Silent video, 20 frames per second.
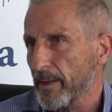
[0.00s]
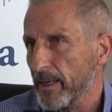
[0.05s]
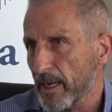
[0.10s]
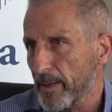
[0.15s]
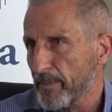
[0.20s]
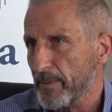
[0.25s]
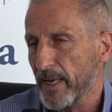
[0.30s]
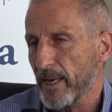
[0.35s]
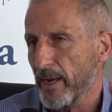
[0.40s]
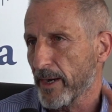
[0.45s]
in
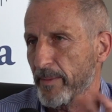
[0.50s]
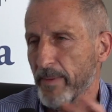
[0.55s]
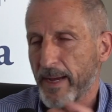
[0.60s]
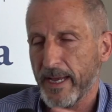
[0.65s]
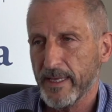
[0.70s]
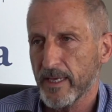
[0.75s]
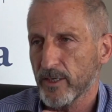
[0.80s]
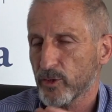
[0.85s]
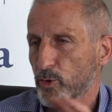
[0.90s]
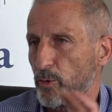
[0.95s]
Emilia
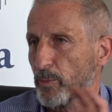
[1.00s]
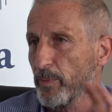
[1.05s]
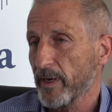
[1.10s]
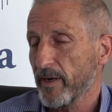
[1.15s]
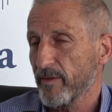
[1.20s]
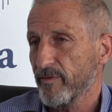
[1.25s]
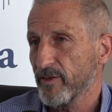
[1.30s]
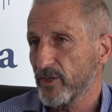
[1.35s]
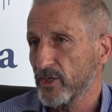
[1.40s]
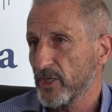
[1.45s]
Romagna super
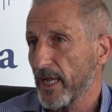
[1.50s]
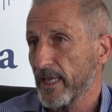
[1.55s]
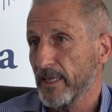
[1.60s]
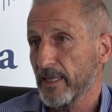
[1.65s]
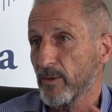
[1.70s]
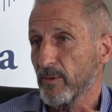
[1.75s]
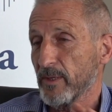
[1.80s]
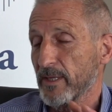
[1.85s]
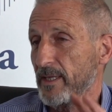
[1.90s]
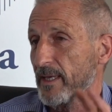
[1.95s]

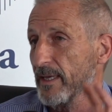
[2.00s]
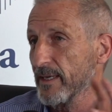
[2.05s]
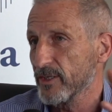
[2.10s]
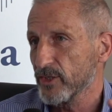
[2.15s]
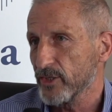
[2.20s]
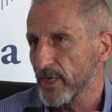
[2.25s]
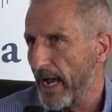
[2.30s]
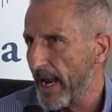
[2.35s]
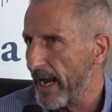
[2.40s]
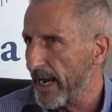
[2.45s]
efficienti, quindi
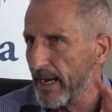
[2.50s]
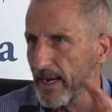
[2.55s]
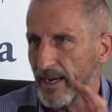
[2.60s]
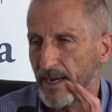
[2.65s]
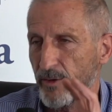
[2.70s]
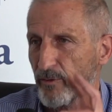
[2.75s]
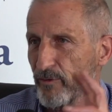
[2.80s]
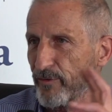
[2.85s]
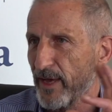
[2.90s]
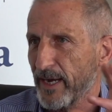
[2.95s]
già
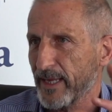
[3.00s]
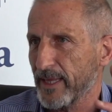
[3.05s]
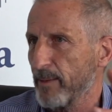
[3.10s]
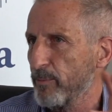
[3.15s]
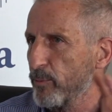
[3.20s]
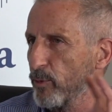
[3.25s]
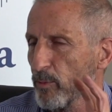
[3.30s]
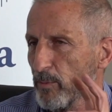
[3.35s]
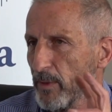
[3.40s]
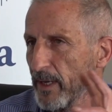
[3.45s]
l'offerta
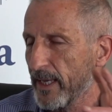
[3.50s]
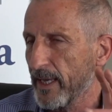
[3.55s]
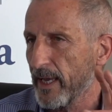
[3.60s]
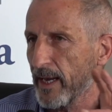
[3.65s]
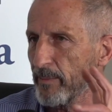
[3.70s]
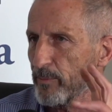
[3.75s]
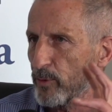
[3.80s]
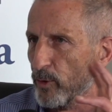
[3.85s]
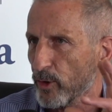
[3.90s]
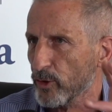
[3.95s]
pubblica
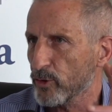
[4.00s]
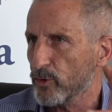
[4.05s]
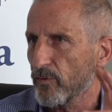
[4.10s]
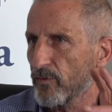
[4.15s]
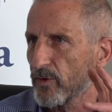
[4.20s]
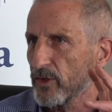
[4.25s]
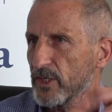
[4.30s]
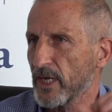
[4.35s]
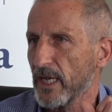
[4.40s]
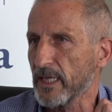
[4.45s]
era più che
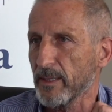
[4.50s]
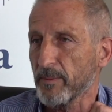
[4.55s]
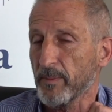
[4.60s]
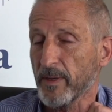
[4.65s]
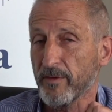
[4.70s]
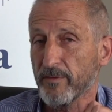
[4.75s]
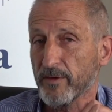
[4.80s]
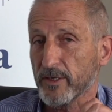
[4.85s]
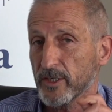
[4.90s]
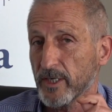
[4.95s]
sufficiente
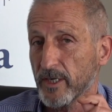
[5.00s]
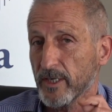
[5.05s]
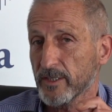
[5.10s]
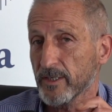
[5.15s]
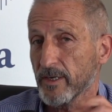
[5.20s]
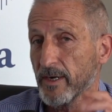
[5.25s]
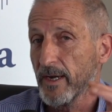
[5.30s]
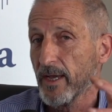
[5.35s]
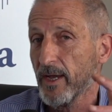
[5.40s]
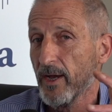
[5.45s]
per la
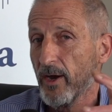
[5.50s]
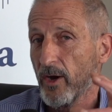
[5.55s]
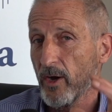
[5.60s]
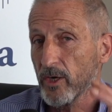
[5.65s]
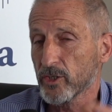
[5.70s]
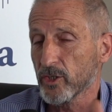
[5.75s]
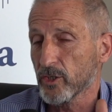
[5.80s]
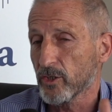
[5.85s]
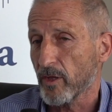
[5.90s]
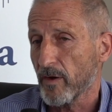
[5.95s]
vaccinazione.
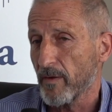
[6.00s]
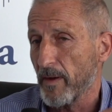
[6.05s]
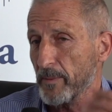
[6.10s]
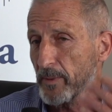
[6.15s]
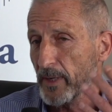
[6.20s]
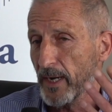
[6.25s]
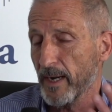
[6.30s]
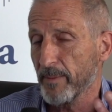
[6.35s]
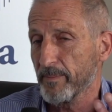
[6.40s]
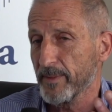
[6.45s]
Oggi ci
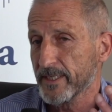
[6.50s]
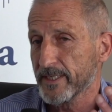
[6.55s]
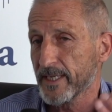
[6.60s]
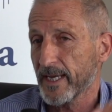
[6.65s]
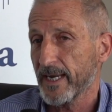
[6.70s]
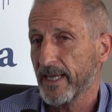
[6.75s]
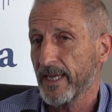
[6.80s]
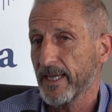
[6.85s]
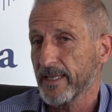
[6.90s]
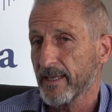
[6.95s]
troviamo nella
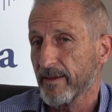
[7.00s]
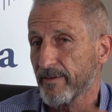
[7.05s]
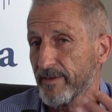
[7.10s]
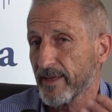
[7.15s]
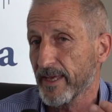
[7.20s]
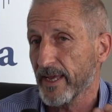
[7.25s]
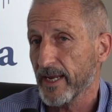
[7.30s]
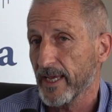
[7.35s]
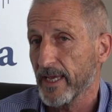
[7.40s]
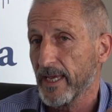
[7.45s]
bizzarria di
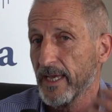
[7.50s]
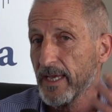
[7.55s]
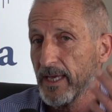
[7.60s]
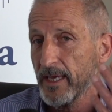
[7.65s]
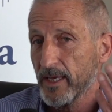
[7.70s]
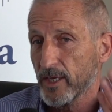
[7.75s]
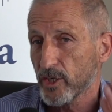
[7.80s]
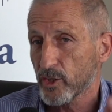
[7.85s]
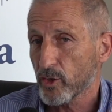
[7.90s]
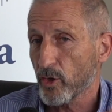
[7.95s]
avere
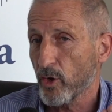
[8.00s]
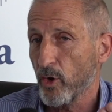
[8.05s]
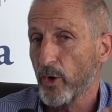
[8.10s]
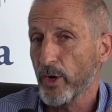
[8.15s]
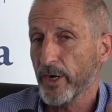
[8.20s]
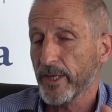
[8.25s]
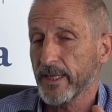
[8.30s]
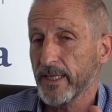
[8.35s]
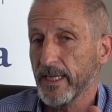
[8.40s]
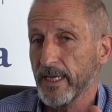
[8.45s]

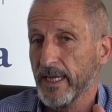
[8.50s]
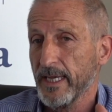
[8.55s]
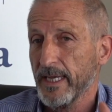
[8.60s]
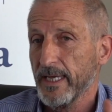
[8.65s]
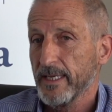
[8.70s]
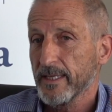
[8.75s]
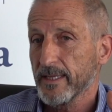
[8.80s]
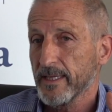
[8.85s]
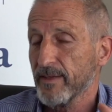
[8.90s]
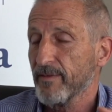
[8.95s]
scorte
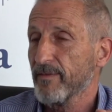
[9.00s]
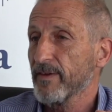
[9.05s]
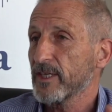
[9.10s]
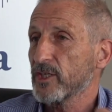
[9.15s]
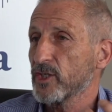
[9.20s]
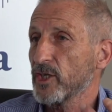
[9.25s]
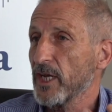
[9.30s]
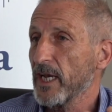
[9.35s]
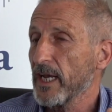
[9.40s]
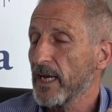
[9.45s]
di
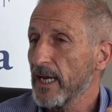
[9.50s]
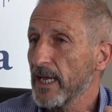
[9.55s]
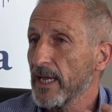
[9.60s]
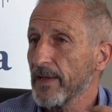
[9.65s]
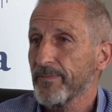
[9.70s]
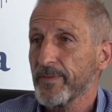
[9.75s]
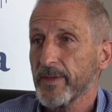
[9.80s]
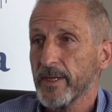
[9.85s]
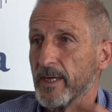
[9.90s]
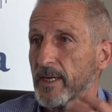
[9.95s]
vaccini
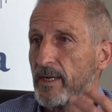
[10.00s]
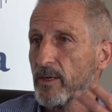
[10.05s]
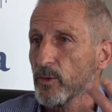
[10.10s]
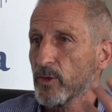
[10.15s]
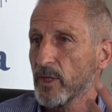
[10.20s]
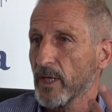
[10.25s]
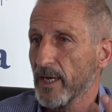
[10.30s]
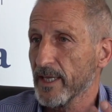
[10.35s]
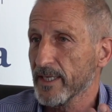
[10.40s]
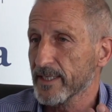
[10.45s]

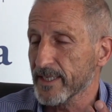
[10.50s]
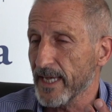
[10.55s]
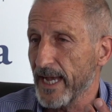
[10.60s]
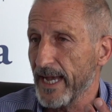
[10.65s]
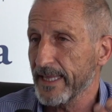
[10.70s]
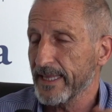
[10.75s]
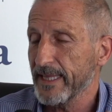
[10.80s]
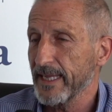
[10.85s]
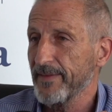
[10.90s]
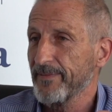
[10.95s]

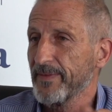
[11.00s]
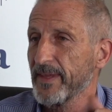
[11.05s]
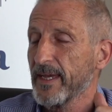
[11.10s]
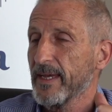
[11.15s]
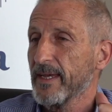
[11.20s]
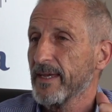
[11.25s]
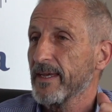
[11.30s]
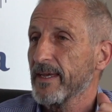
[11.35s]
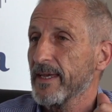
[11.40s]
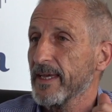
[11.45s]
inutilizzate
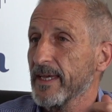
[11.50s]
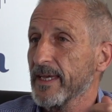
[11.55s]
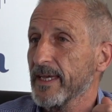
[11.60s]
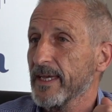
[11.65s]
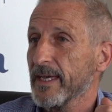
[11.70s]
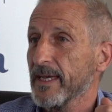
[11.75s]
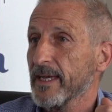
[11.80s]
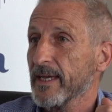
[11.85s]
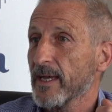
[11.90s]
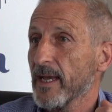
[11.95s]

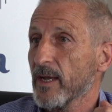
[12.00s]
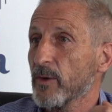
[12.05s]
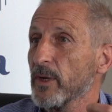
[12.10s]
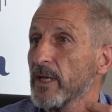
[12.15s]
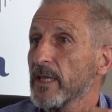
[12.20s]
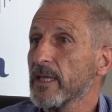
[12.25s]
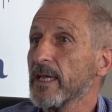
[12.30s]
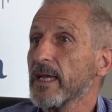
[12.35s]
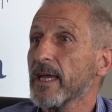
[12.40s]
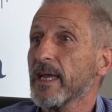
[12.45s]
e, e
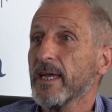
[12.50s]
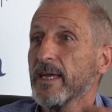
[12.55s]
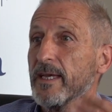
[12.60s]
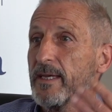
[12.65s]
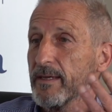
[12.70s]
quindi